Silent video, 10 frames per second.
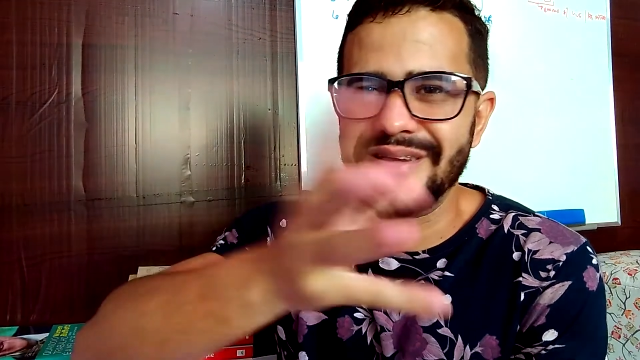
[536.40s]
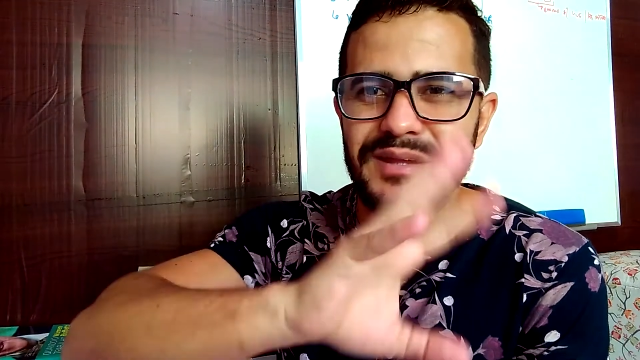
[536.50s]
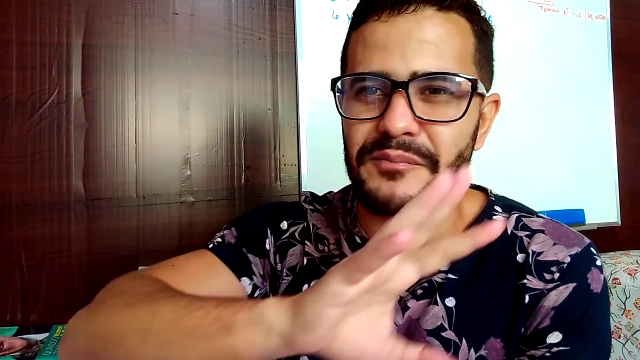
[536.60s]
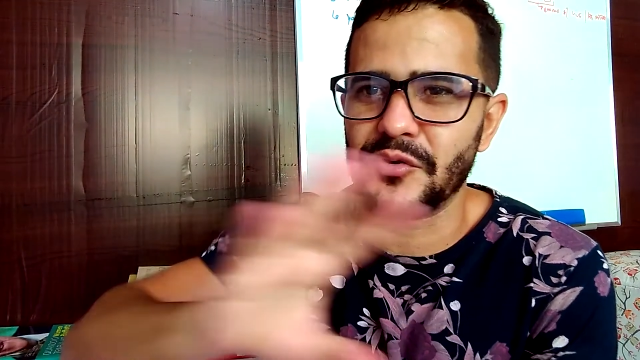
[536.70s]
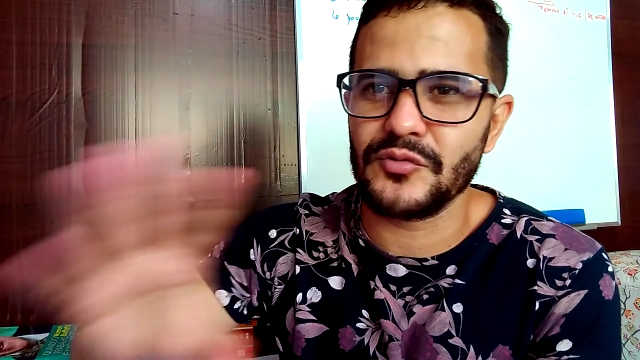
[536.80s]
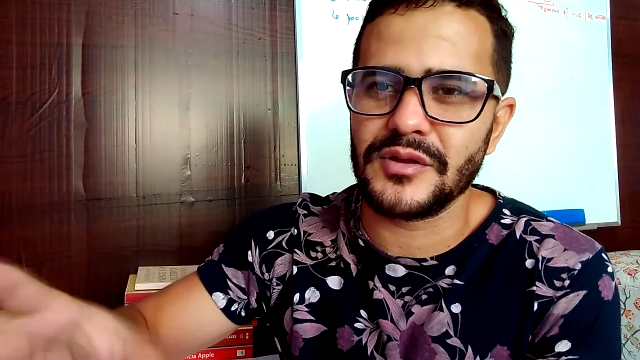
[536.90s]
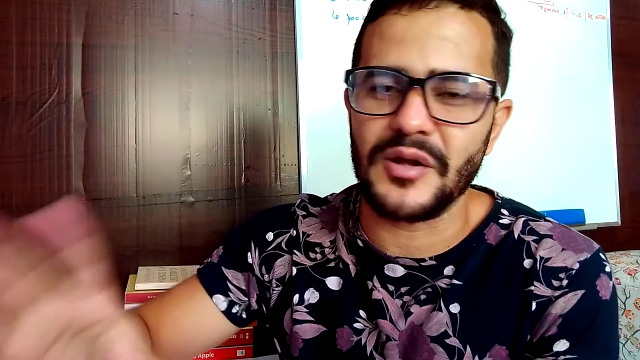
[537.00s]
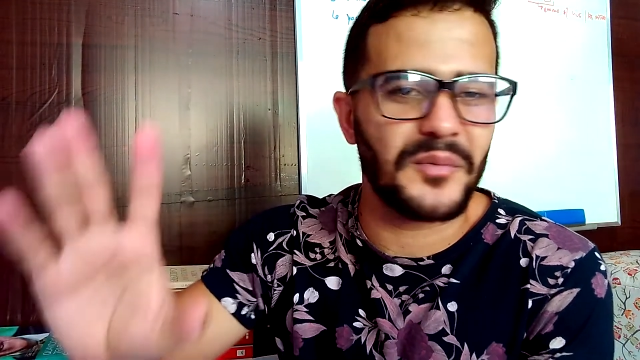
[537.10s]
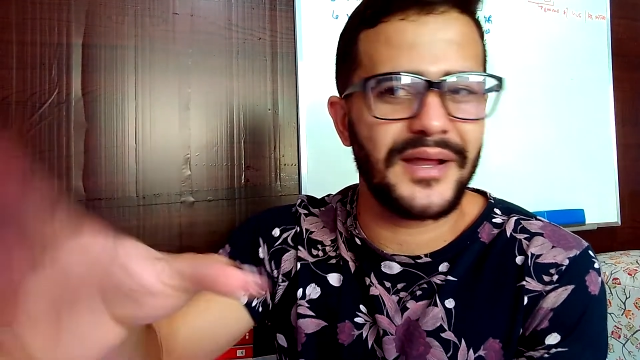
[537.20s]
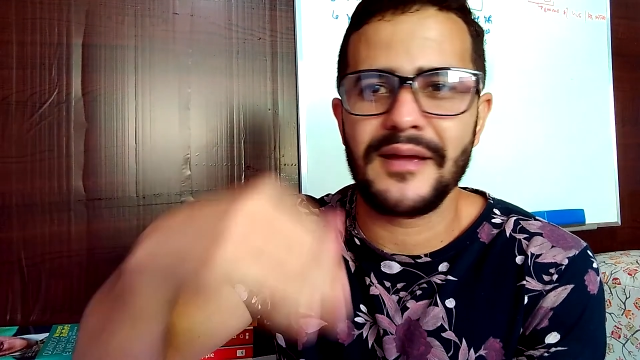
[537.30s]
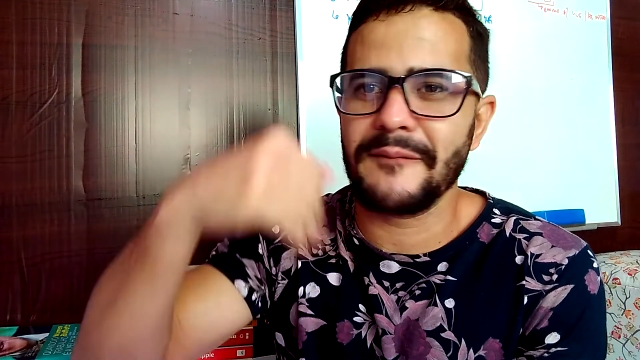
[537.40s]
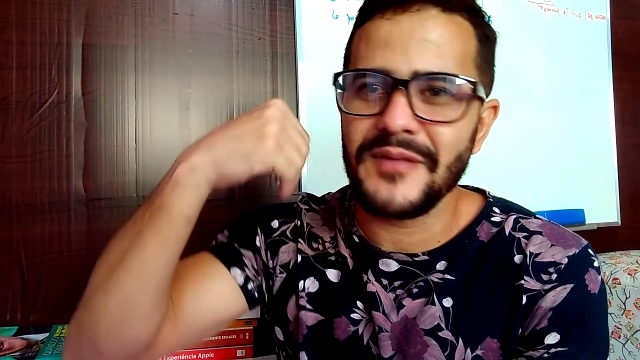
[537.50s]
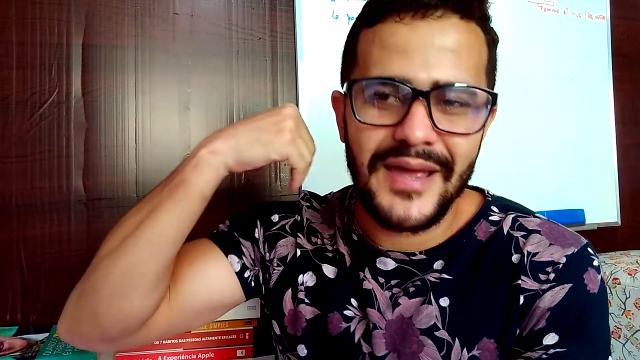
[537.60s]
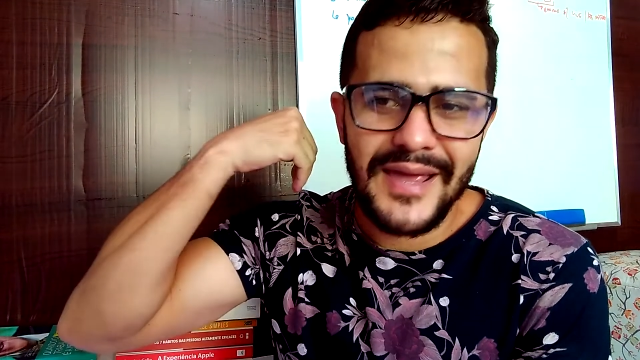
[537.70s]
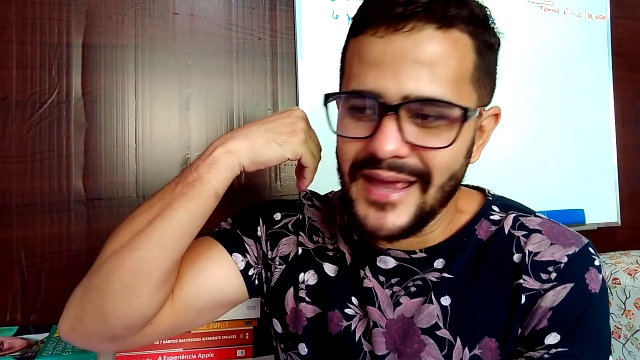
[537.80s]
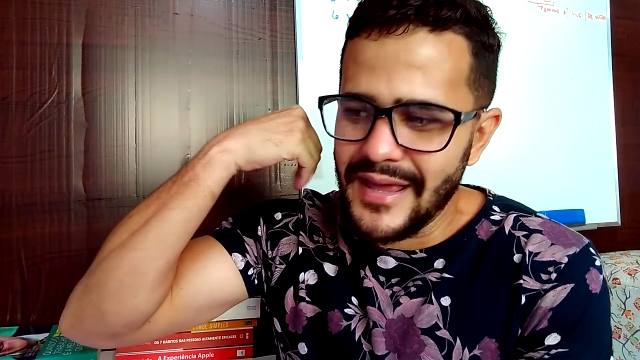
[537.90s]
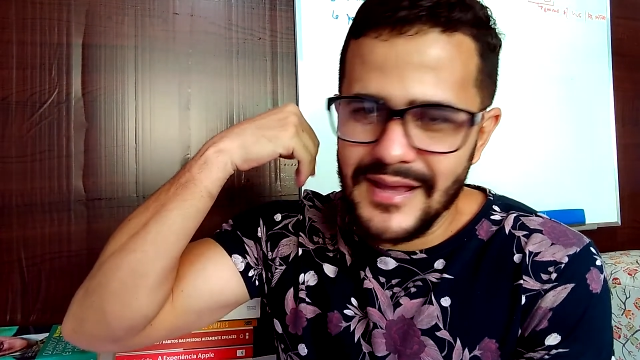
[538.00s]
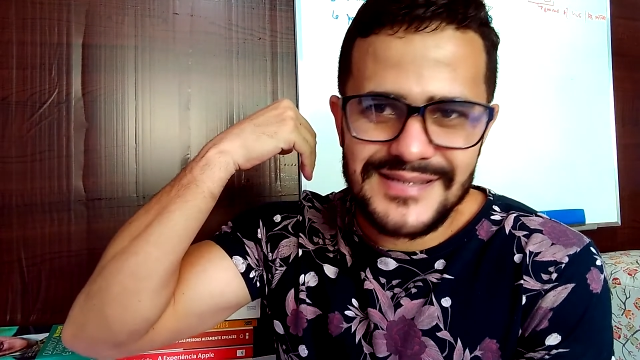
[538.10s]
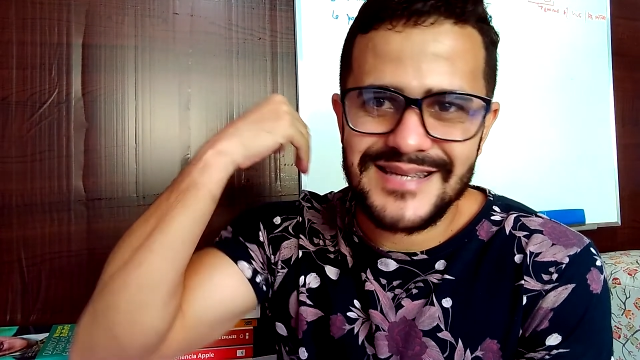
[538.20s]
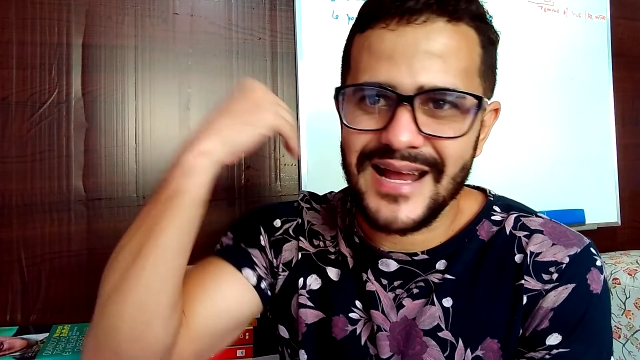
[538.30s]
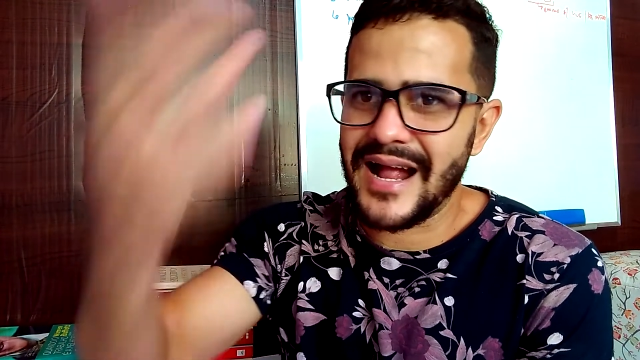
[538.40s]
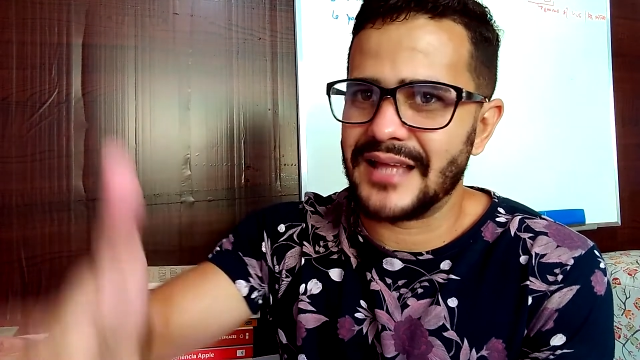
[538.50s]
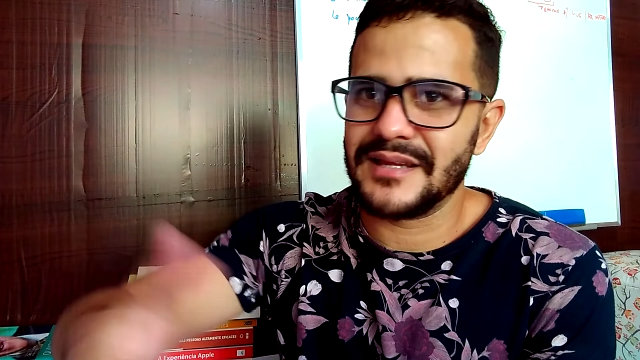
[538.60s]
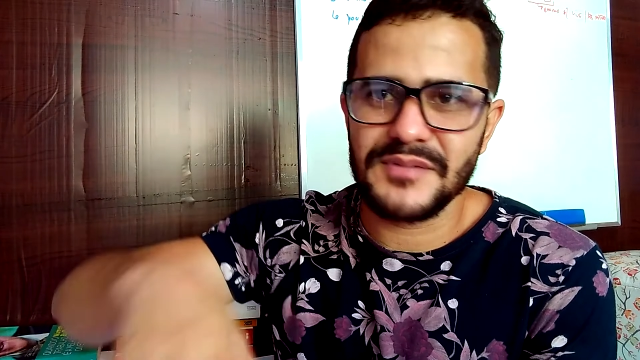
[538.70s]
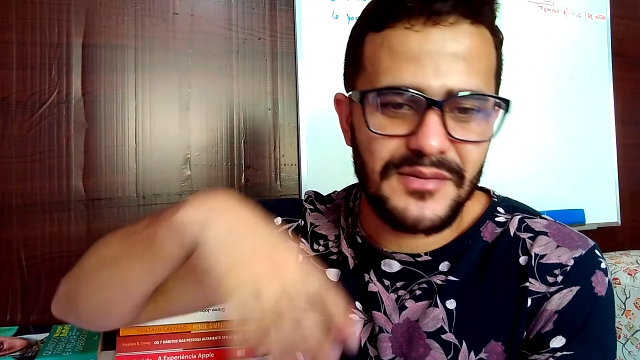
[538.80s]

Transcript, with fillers: produto da mulher. É sacada mesmo,